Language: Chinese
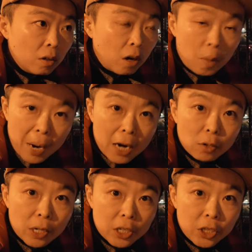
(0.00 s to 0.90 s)
而拍
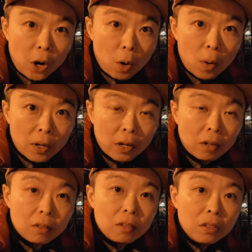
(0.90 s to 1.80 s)
出来的效果呢，
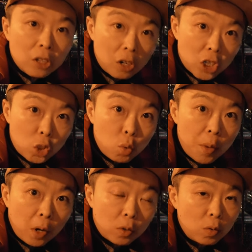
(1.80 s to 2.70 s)
和十五
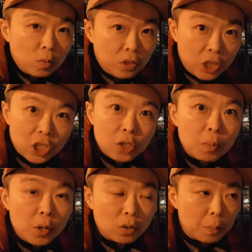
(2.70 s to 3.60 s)
秒钟其实
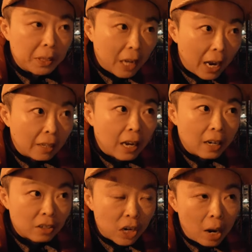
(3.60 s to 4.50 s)
没有什么太大
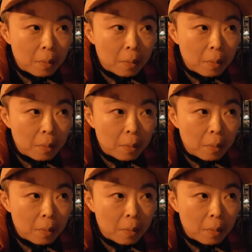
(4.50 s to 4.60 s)
的差